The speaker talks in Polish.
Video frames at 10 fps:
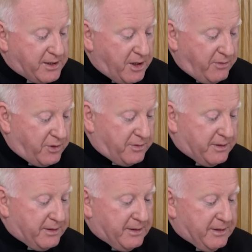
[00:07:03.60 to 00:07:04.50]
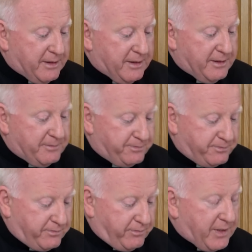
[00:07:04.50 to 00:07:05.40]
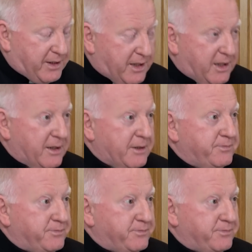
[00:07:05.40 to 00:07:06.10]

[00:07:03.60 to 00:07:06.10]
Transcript: I znowu, y, kiedy